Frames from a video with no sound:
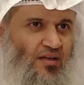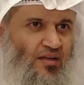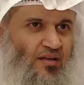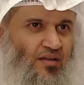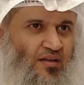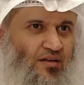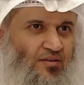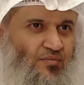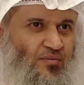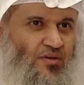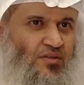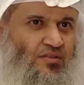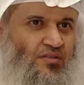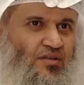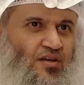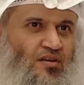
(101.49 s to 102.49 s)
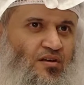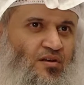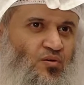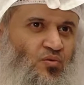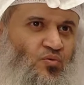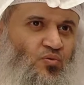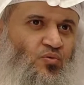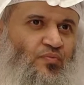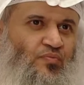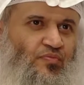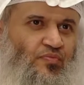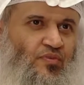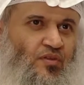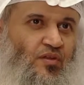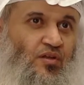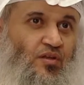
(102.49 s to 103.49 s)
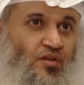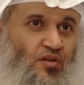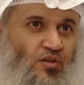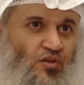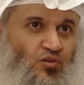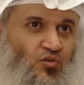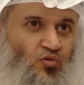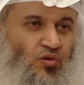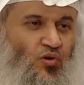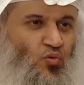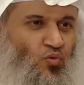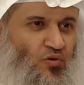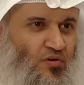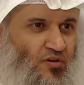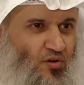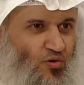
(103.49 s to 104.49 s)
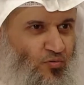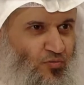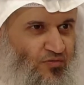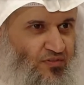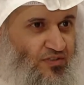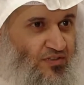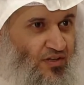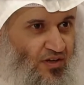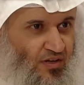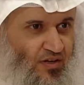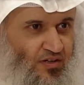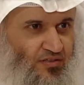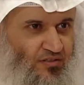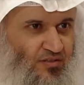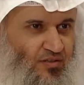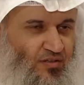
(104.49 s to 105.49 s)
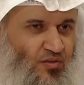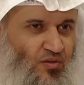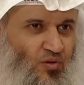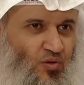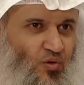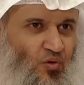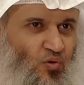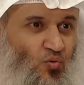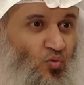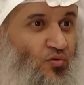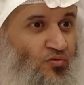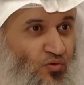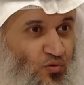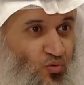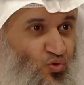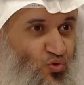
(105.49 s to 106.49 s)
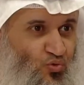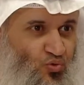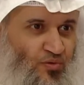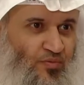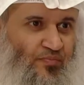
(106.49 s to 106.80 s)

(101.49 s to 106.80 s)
على عباده أنه ينوع لهم في الطاعات نعم. وفي الأجور